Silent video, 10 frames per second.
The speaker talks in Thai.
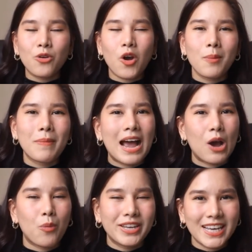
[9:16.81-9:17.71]
ลงกรณ์มหา
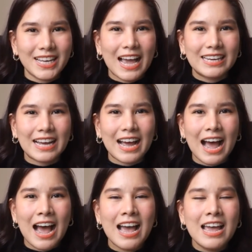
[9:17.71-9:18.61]
วิทยาลัยนะคะ